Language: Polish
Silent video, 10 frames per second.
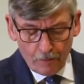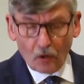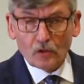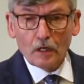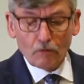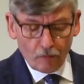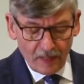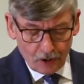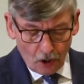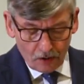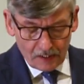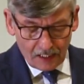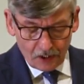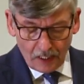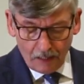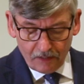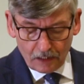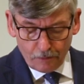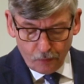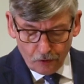Po kilku miesiącach, czy
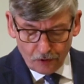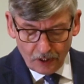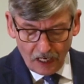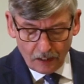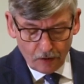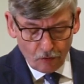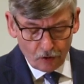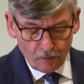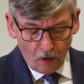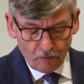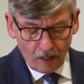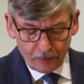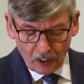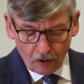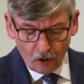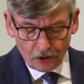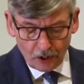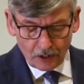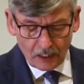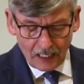nawet później, gdy już mogła
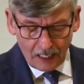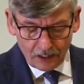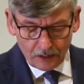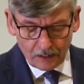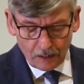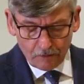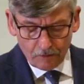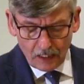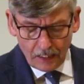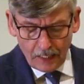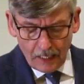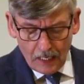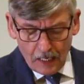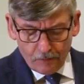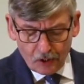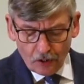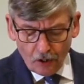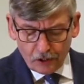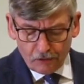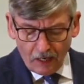przekroczyć granicę,
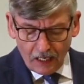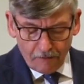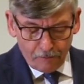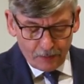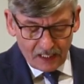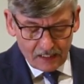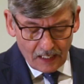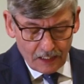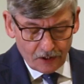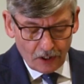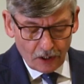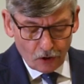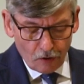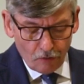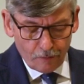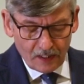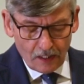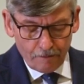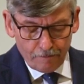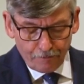przyniosła nam w prezencie
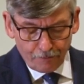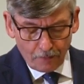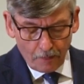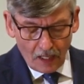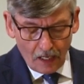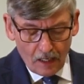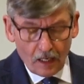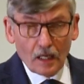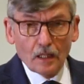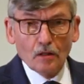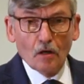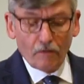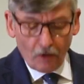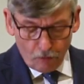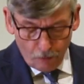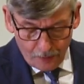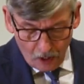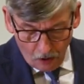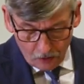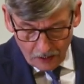ślubnym nowo
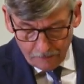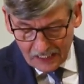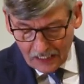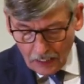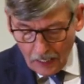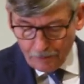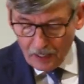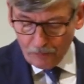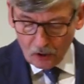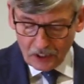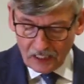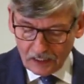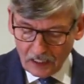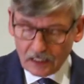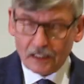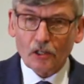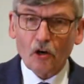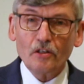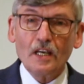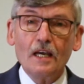kupiony w sklepie po czeskiej
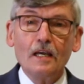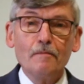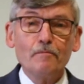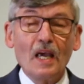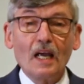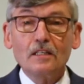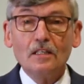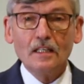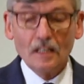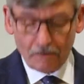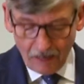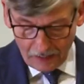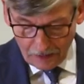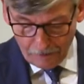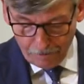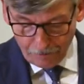stronie piękny dywan.